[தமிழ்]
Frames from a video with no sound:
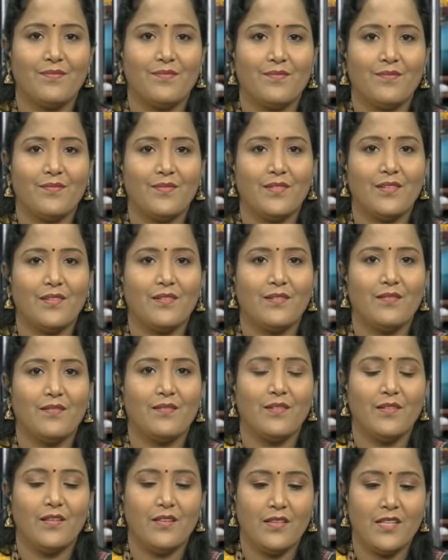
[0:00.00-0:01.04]
சச்சின் பேசுறேன்
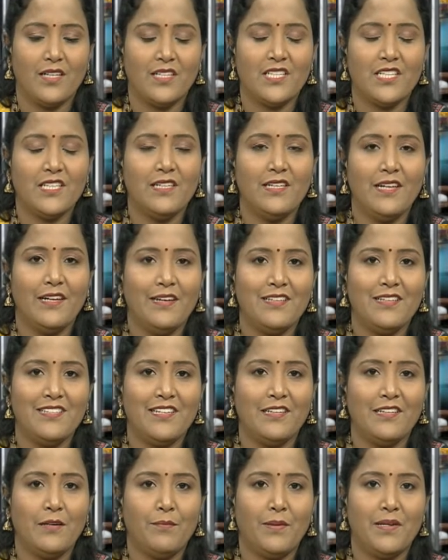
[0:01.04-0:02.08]
தர்ஷினி என்ன
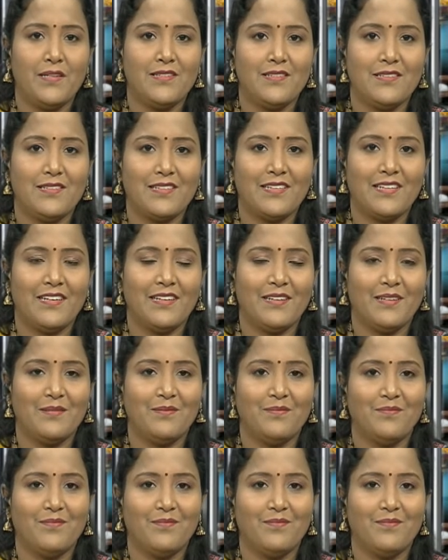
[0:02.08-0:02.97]
ஸ்டாண்டர்ட் படிச்சிட்டு இருக்கீங்க